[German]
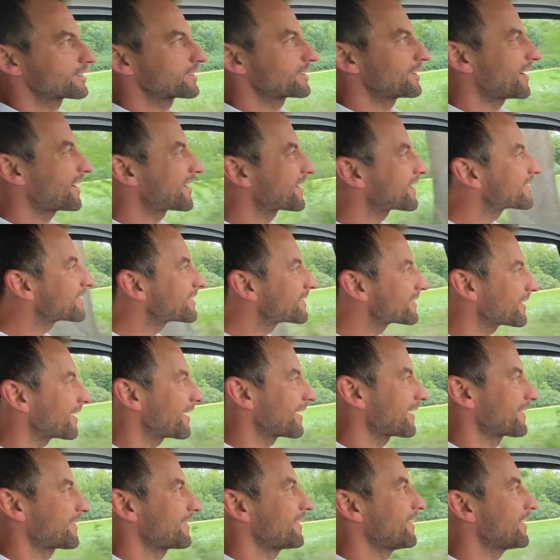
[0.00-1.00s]
Tack,
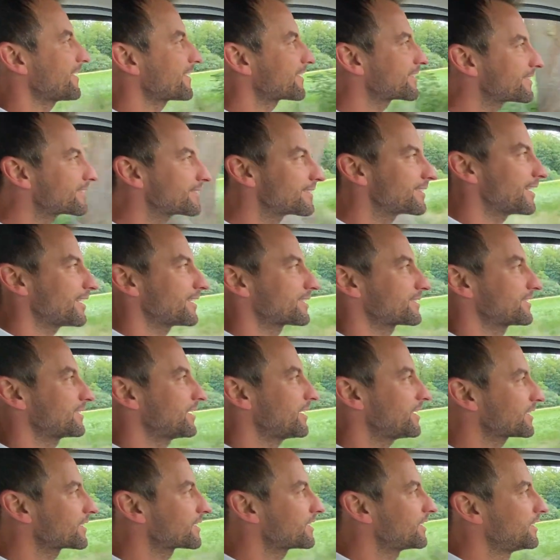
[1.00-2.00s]
Tack, Tack, Tack,
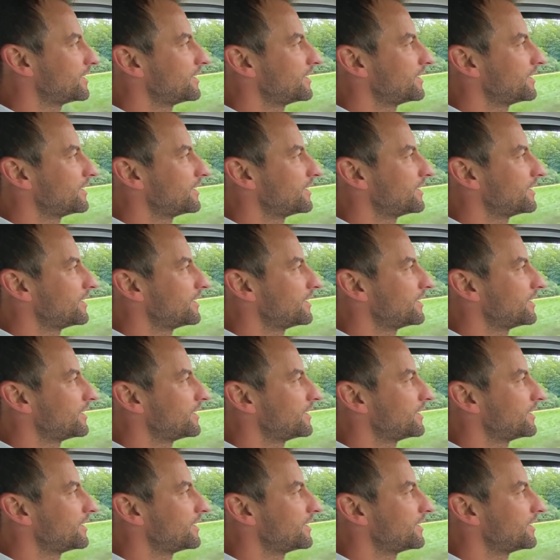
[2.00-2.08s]
Tack.